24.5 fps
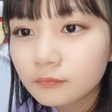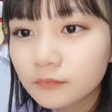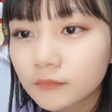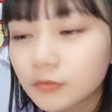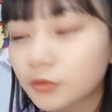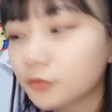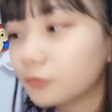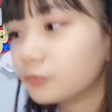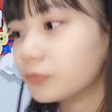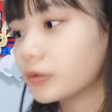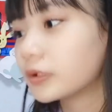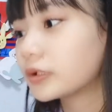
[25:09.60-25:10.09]

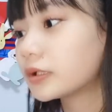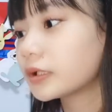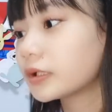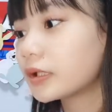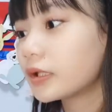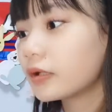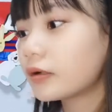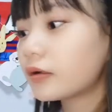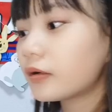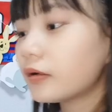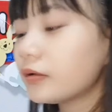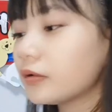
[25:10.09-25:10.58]
そう、めっちゃ
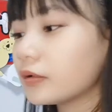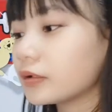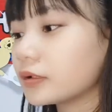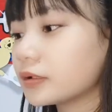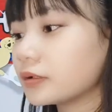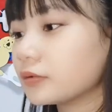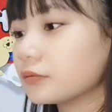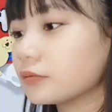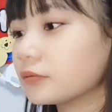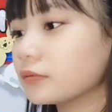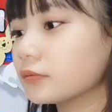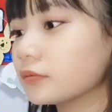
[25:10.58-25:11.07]
でかいんで
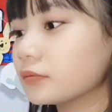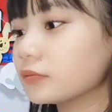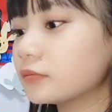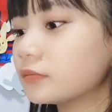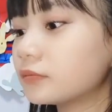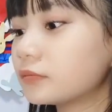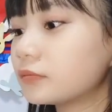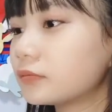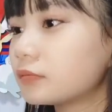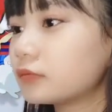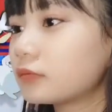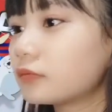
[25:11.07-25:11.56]
すよ。
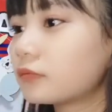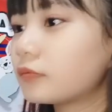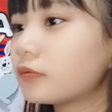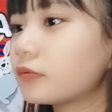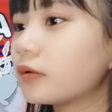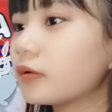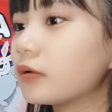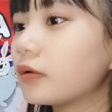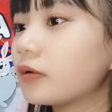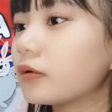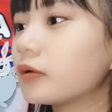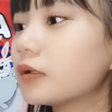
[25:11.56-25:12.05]
これね、
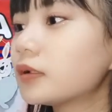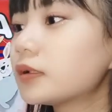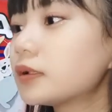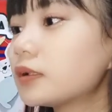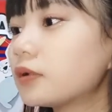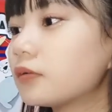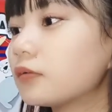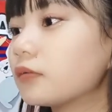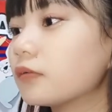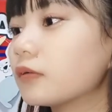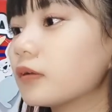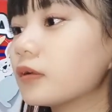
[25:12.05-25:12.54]
出した方
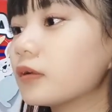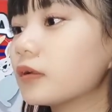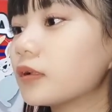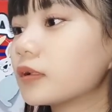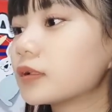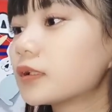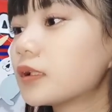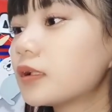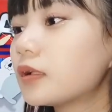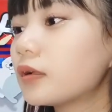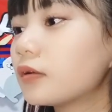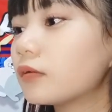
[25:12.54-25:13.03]
がいい、
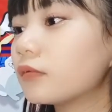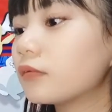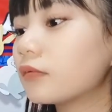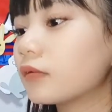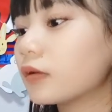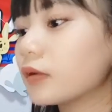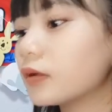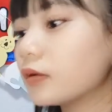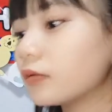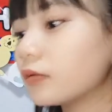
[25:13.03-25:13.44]
出せない方が